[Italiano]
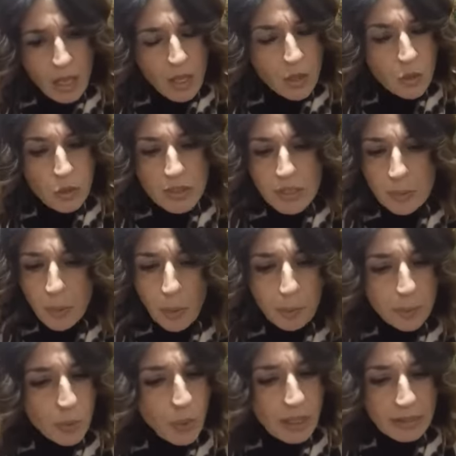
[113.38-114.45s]
Non si può
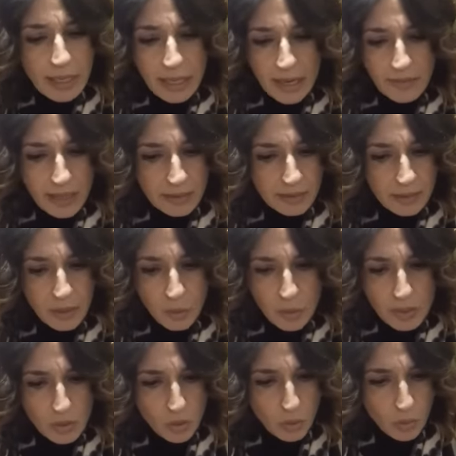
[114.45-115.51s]
più andare avanti in
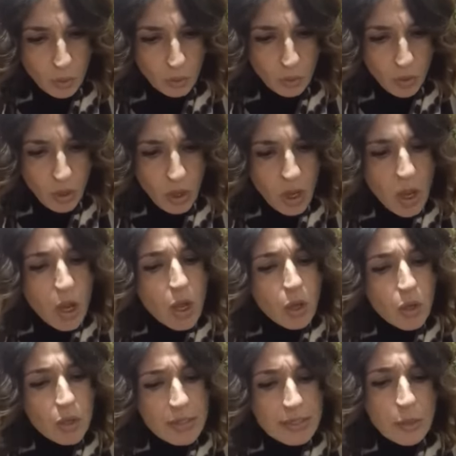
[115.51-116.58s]
questo modo.
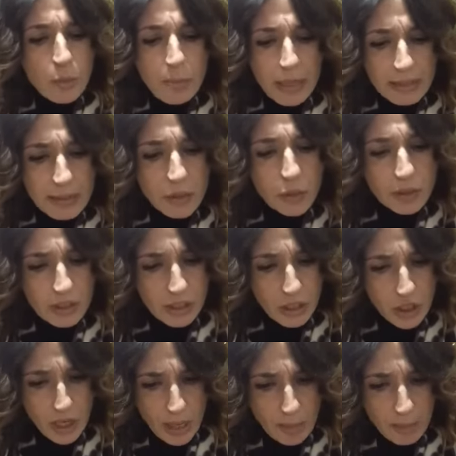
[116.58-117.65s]
Così un mattino di
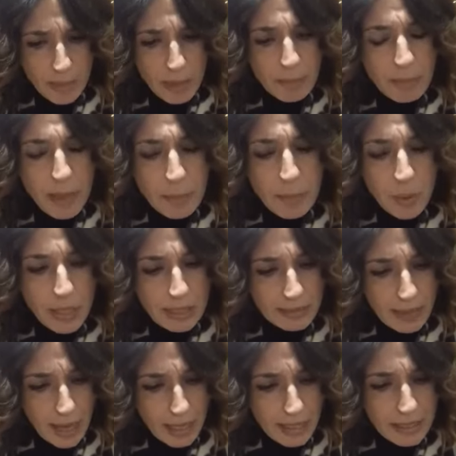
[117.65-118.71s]
dicembre Babbo
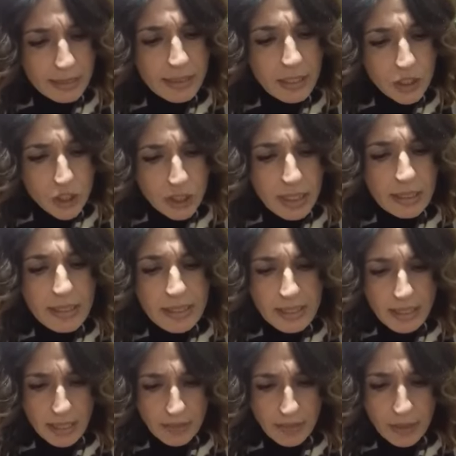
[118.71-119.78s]
Natale decide di
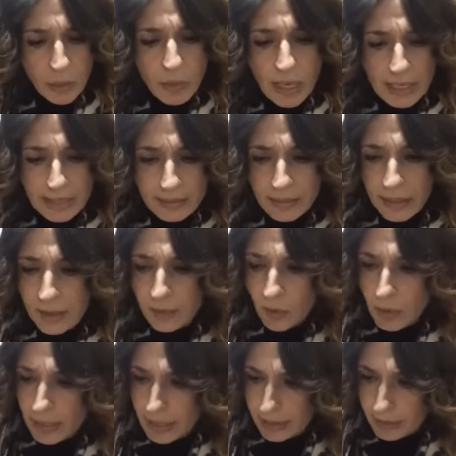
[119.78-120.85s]
scrivere una lettera ai
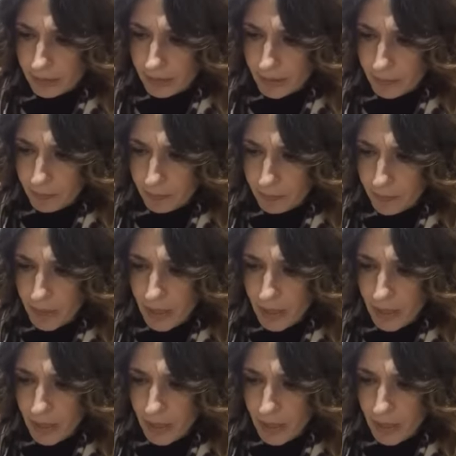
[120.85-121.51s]
folletti.